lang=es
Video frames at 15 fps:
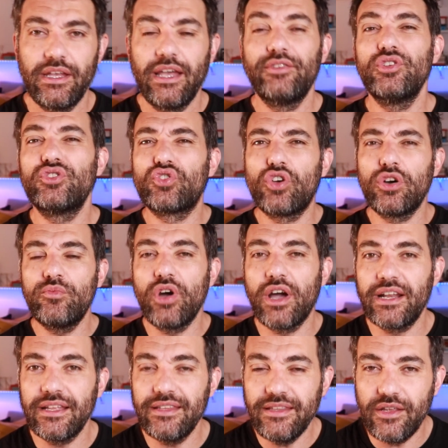Entonces, ¿cómo
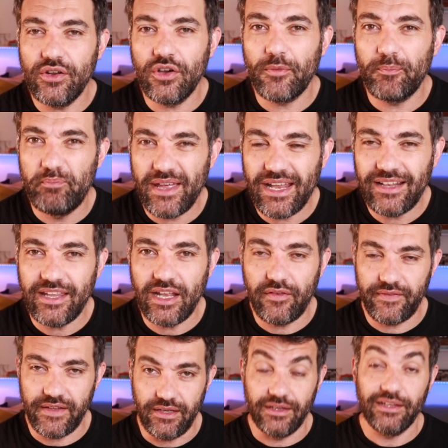gana dinero
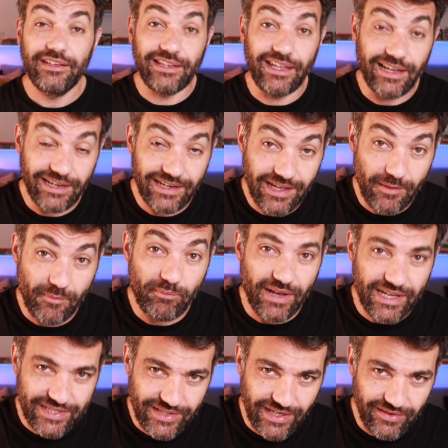Delfín? Que gana
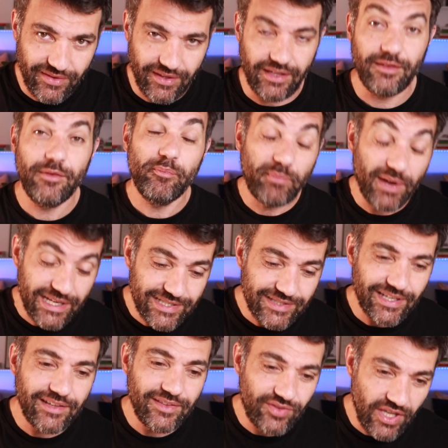bastante,
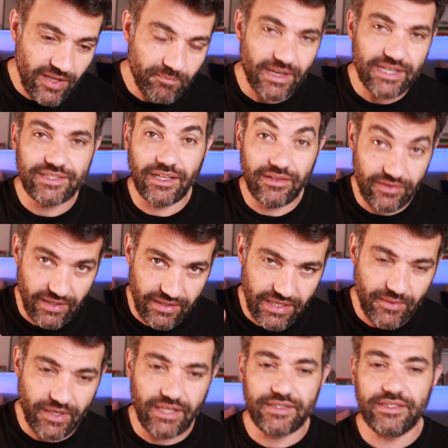bastante, bastante,
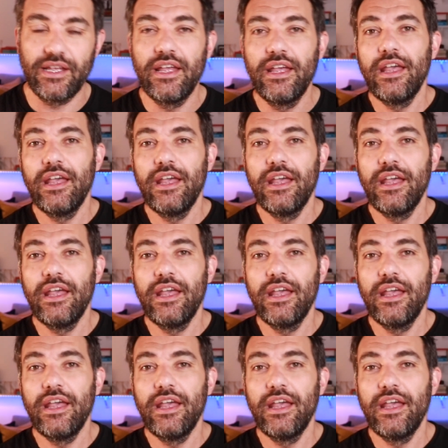ya veréis.